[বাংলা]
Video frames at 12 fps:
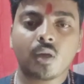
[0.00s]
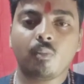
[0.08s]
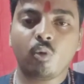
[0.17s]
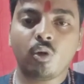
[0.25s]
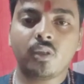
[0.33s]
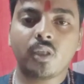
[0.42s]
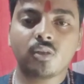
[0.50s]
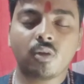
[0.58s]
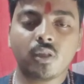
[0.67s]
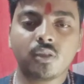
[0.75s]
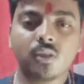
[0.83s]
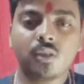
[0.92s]
বলতে
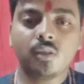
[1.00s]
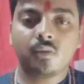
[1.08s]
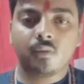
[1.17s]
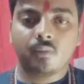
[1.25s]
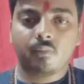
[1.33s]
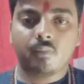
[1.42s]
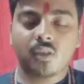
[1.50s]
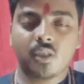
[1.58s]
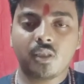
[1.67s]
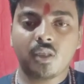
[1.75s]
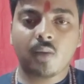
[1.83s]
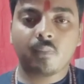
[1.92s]
চলেছি বা
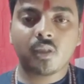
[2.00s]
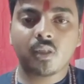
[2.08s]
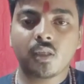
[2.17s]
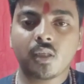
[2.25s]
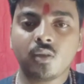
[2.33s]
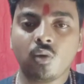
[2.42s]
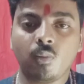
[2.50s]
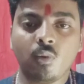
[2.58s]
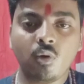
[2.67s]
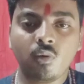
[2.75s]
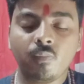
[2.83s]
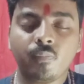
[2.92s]
যেটি আপনাদেরকে দেবো
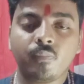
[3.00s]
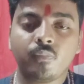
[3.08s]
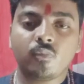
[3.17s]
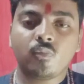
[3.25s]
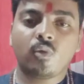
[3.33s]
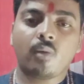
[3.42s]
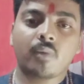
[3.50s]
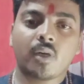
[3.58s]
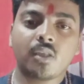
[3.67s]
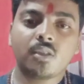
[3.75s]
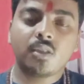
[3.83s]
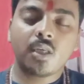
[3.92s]
তো আপনারা
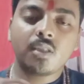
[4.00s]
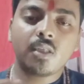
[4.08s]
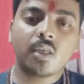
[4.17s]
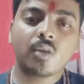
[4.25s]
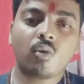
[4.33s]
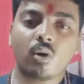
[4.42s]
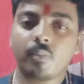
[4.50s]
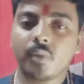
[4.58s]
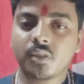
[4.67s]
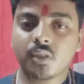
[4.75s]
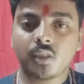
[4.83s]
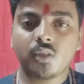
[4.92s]
যে যে কর্মের
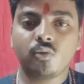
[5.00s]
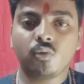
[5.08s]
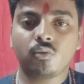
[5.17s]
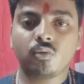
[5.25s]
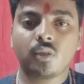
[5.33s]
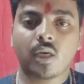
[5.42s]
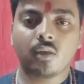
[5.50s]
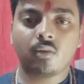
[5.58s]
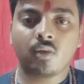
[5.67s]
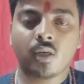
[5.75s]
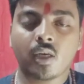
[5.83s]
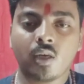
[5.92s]
সাথে যুক্ত থাকেন
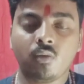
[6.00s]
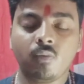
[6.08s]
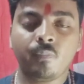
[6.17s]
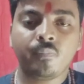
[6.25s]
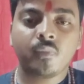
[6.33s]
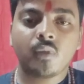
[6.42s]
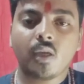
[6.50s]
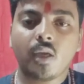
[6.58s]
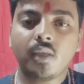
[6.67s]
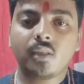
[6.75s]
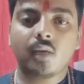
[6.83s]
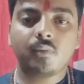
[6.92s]
না কেন এই
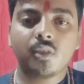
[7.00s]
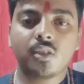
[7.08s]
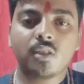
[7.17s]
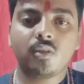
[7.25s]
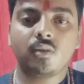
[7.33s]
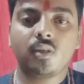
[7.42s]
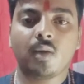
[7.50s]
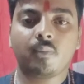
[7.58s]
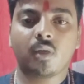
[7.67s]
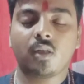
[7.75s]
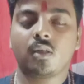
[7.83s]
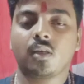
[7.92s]
তাবিজটি যদি
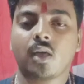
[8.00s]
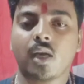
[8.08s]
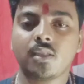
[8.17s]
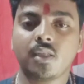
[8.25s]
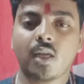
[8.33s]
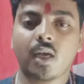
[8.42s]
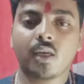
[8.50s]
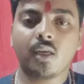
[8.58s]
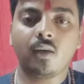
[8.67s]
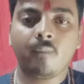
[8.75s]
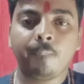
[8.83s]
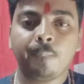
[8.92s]
আপনারা কাছে রাখেন
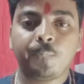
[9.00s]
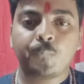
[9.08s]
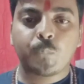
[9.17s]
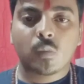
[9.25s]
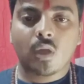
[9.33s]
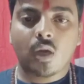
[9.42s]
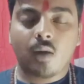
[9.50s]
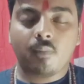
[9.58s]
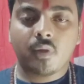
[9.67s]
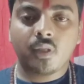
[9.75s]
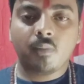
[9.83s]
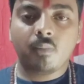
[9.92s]

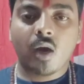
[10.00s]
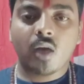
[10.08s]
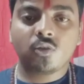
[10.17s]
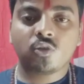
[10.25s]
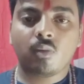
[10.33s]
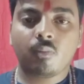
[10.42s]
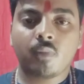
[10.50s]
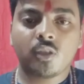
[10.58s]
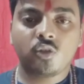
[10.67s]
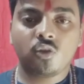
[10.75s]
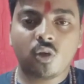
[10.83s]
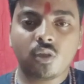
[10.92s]
আপনাদের মান সম্মান
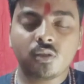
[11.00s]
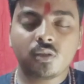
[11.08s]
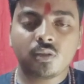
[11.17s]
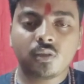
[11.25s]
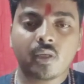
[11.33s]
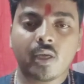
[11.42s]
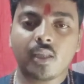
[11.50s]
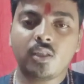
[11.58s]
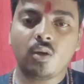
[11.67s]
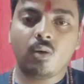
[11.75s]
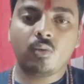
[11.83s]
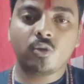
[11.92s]
যশ খ্যাতি
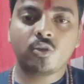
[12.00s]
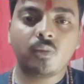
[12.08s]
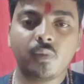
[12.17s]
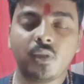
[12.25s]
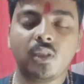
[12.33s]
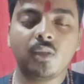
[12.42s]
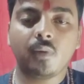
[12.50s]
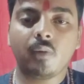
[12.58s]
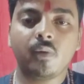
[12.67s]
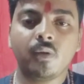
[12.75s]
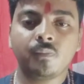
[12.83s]
অবশ্যই বৃদ্ধি পাবে